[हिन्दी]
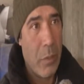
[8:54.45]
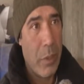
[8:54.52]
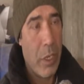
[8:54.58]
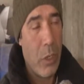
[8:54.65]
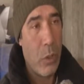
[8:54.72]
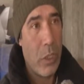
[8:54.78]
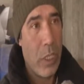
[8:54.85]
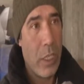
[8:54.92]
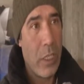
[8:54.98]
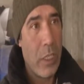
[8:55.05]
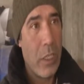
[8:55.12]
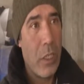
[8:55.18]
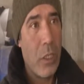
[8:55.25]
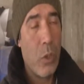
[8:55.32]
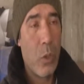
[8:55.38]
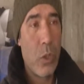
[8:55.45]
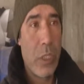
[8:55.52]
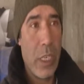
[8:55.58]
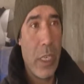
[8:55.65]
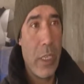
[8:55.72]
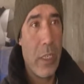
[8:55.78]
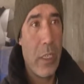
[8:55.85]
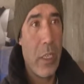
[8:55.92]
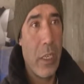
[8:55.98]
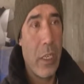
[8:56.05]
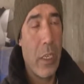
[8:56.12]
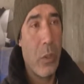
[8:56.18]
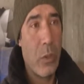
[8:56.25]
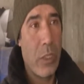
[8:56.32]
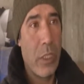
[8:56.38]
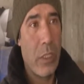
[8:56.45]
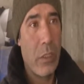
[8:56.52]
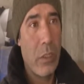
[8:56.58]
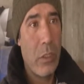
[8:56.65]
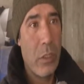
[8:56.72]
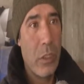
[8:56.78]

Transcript: कपड़ा होता है उसके अंडर डालना होता है